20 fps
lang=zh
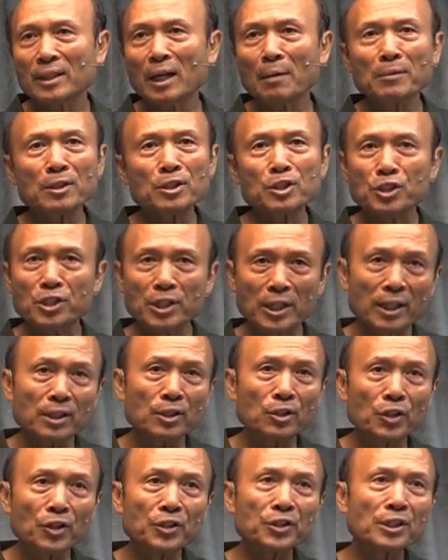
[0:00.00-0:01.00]
他们的
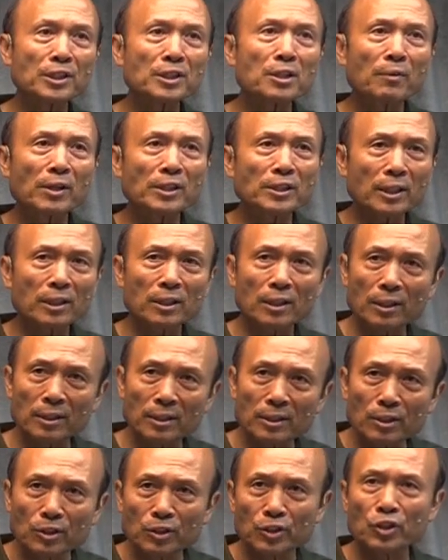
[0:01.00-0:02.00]
神儿女因为这
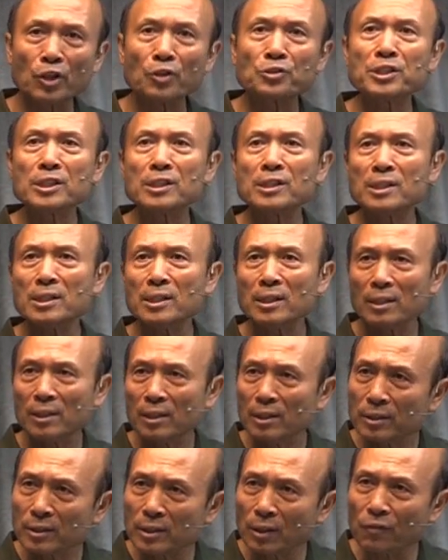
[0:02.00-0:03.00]
个游戏机
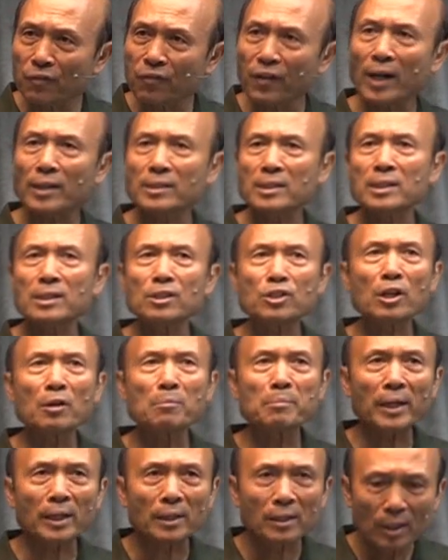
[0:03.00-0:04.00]
就放弃
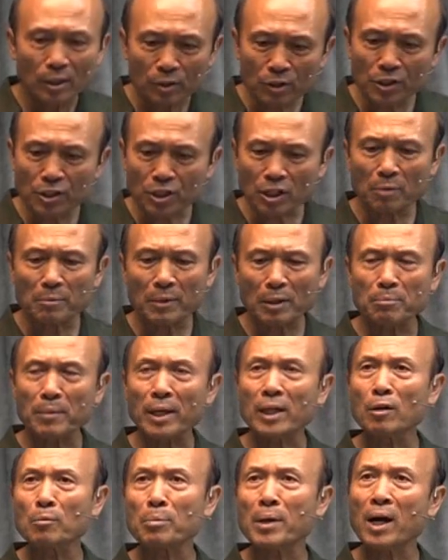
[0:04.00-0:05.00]
生命，对生命
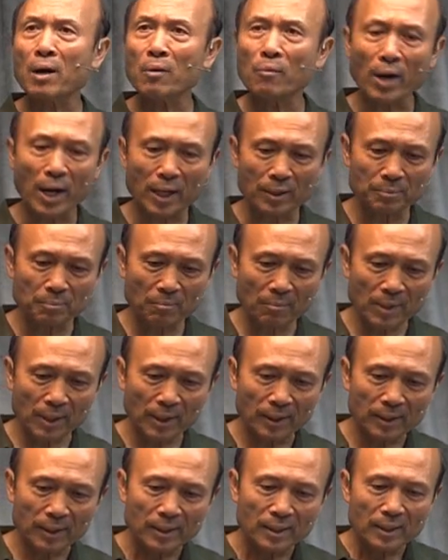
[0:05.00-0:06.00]
没有盼望。
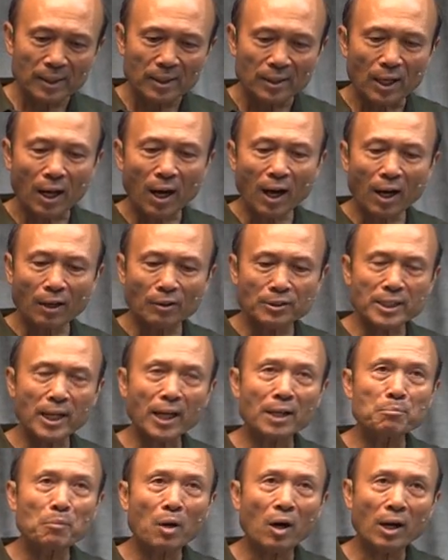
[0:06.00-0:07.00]
然后
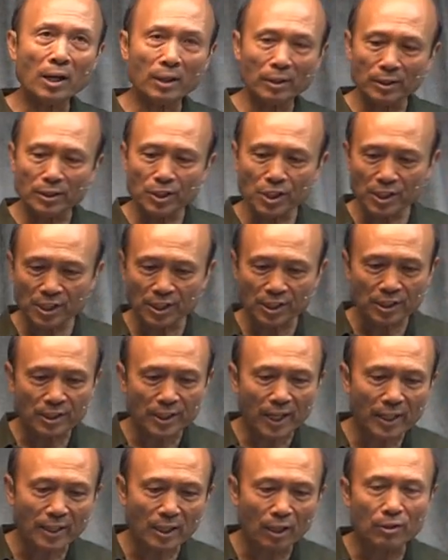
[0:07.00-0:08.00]
在幕后的日子
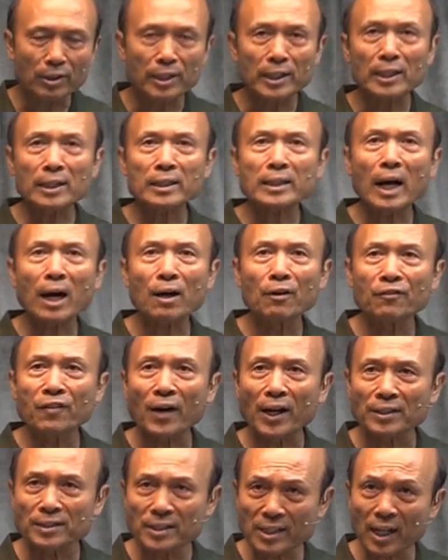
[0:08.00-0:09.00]
也有离道
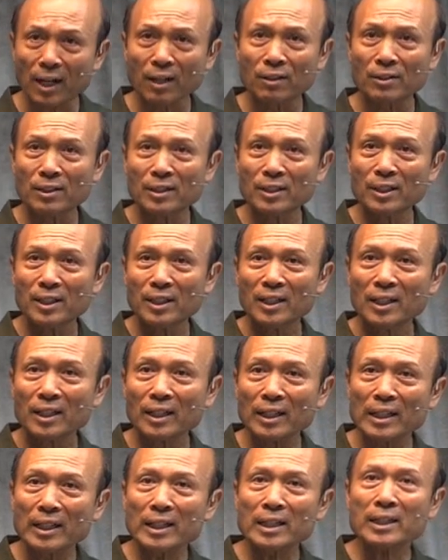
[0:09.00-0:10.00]
反教，
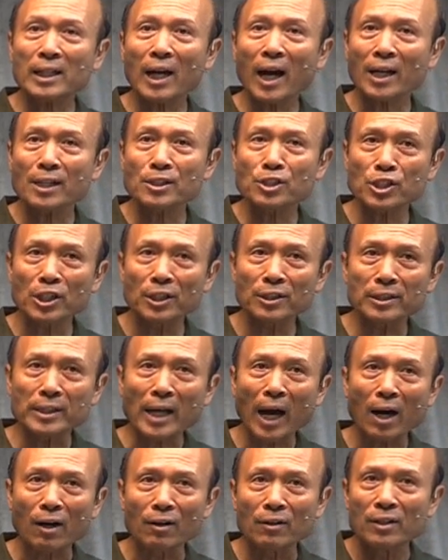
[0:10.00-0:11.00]
离开正
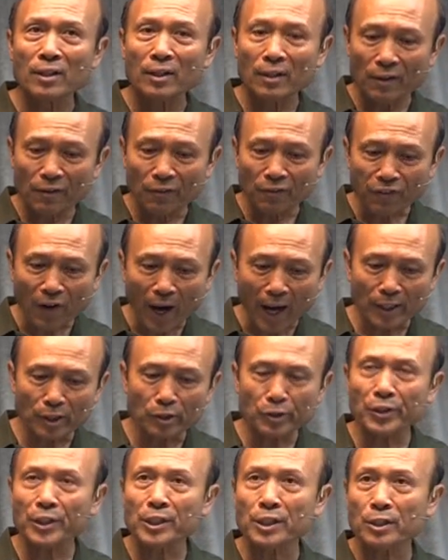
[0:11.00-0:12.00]
道，
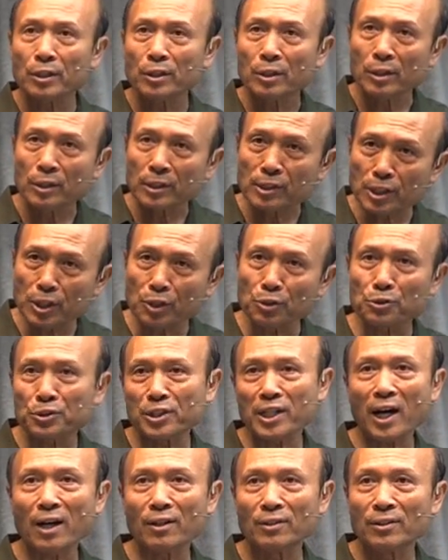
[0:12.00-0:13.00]
反对基督
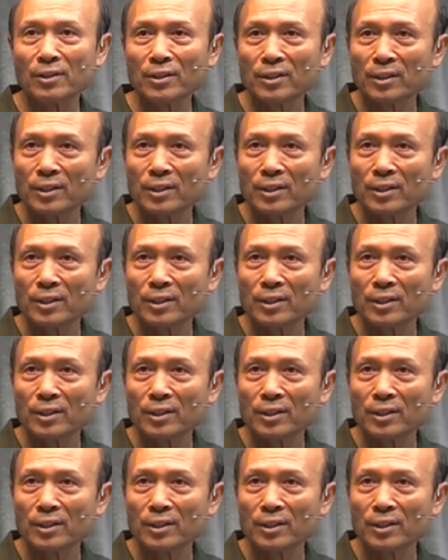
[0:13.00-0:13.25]
教。